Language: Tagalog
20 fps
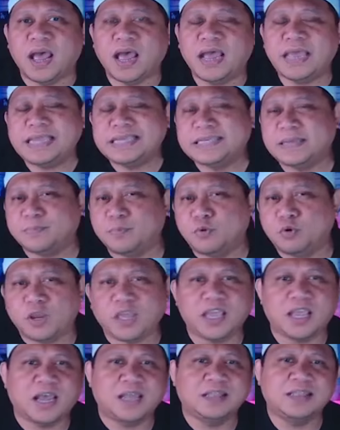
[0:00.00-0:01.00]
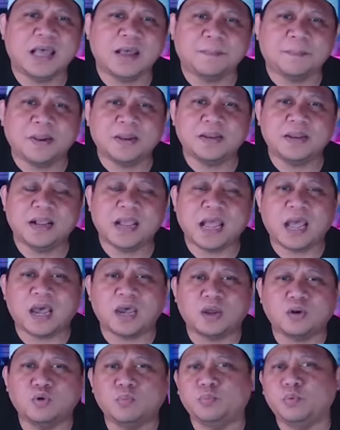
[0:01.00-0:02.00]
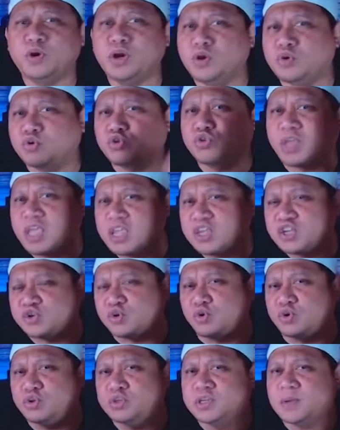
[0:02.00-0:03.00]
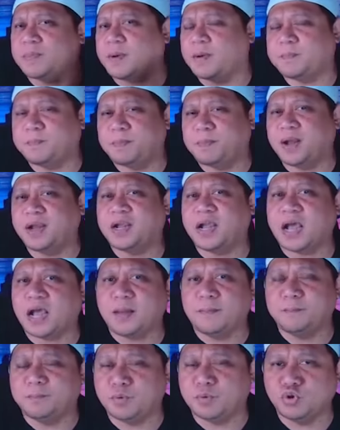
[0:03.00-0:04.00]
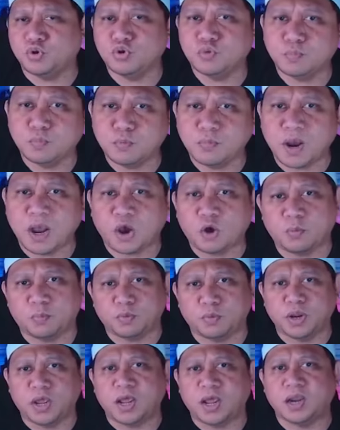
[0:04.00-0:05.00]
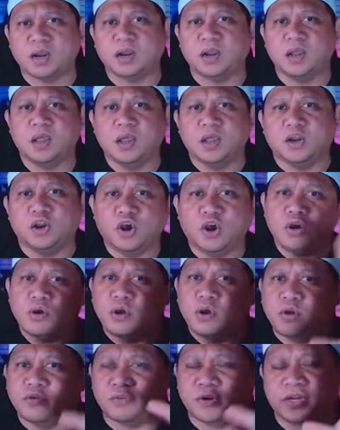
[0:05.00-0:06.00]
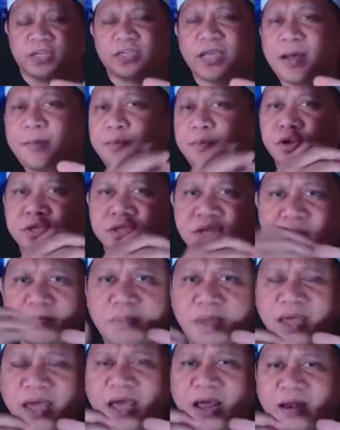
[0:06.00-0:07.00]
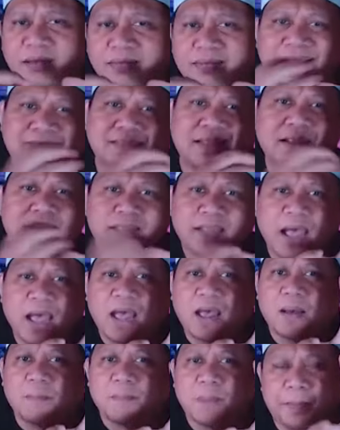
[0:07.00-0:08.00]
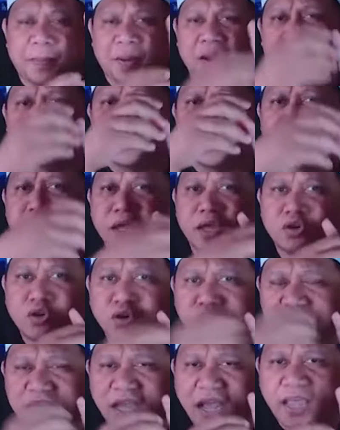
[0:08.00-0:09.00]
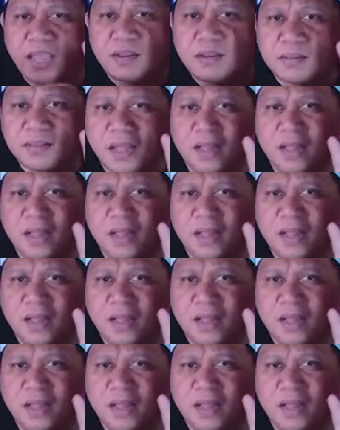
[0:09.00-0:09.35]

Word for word: ang isa pong liga dapat nagkakaroon po ng rotation sa pag pagkakampiyon yung pong mga koponan. No? For example, San Miguel, tatanda, papalit ang rain or shine,